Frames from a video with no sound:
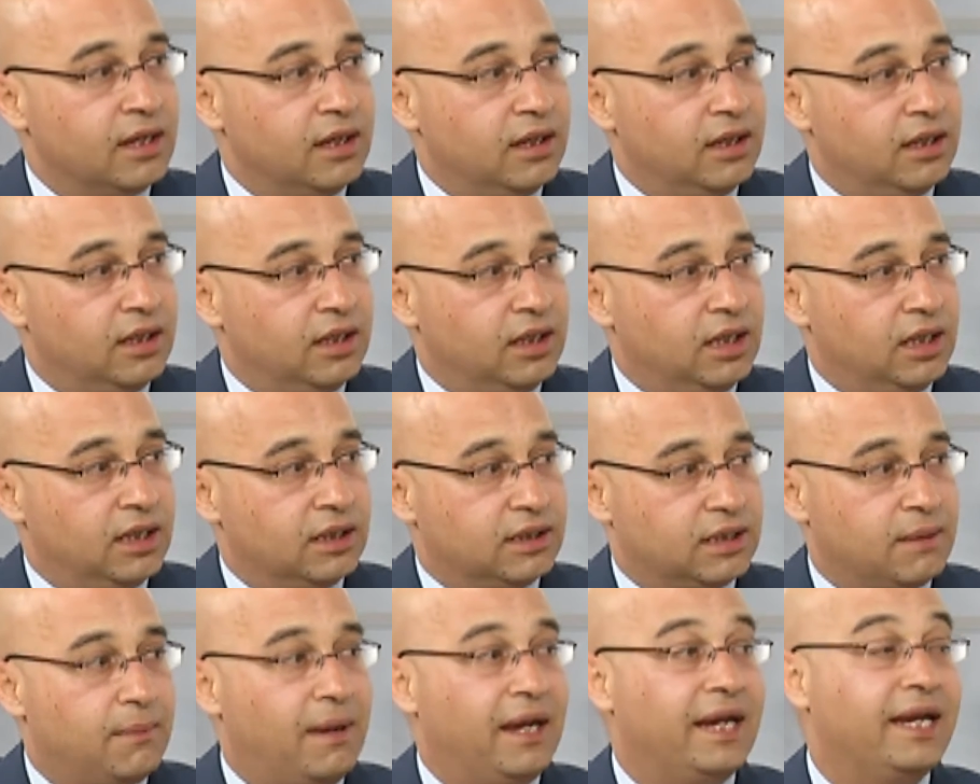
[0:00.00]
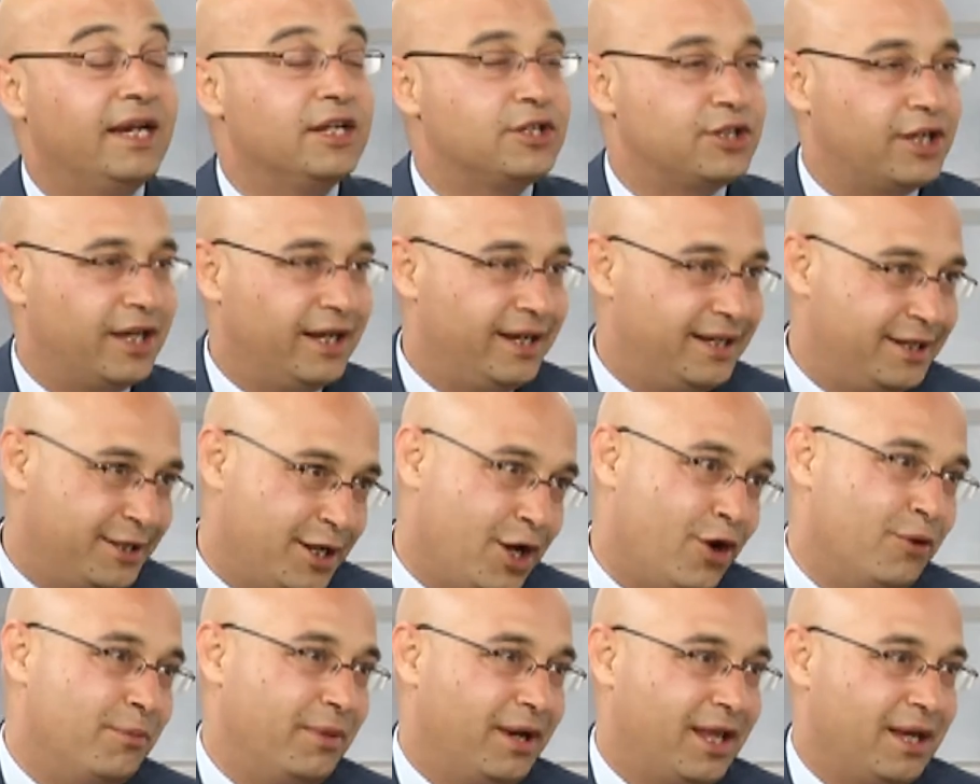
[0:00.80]
آه، طبعا ليش
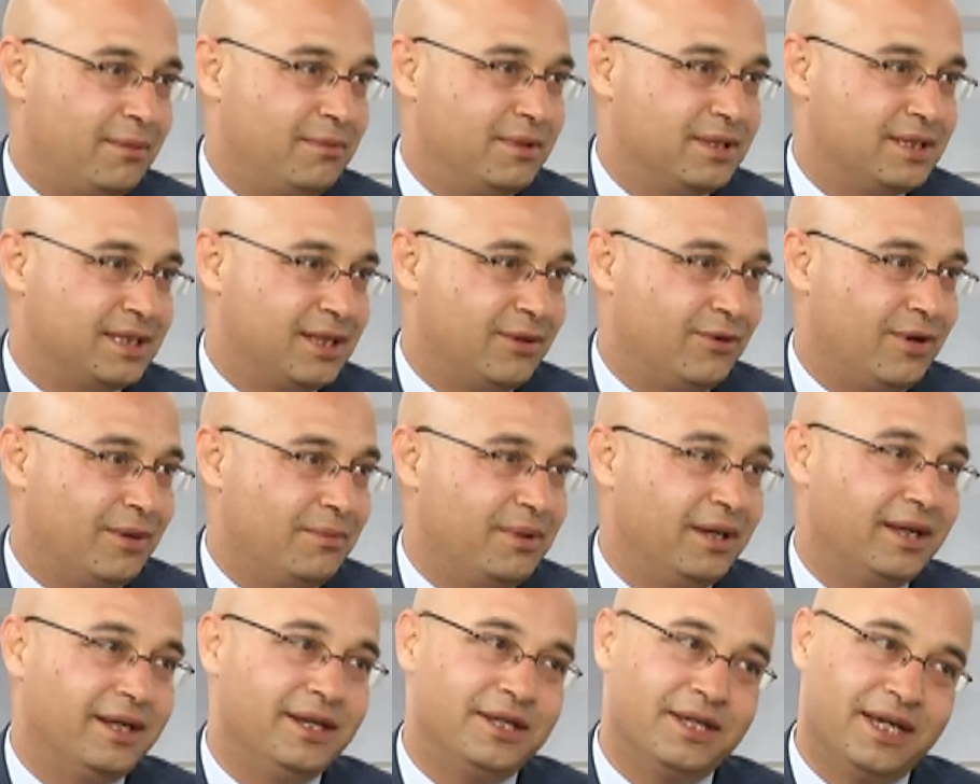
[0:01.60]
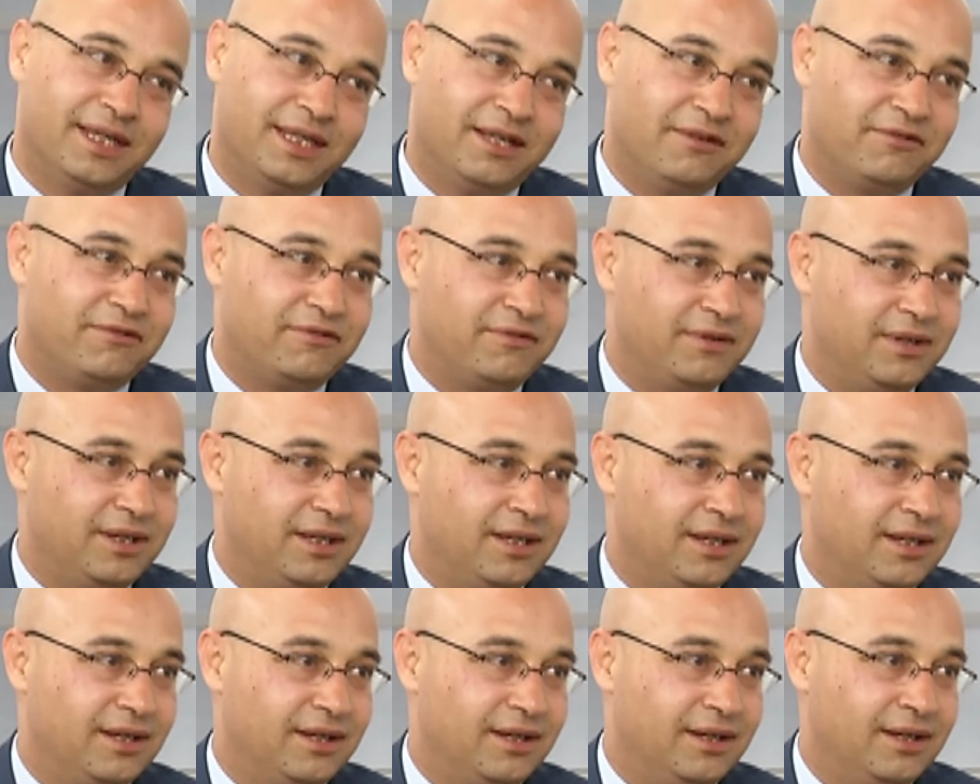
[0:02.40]
خليناهم الخمس طوابق لهدف
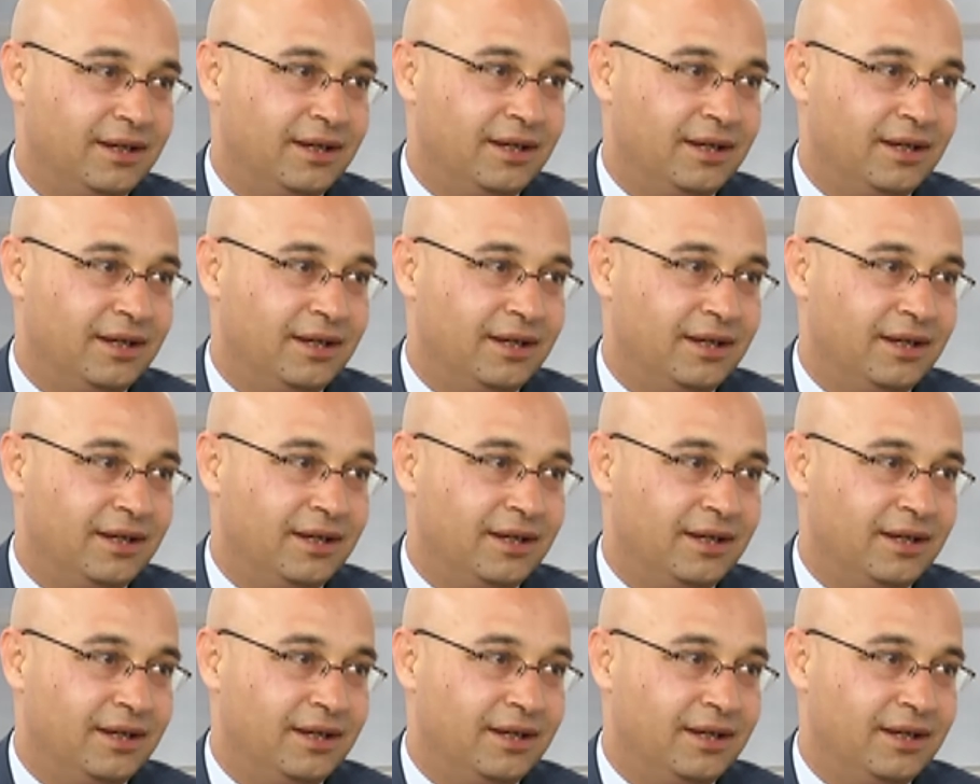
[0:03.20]
آه،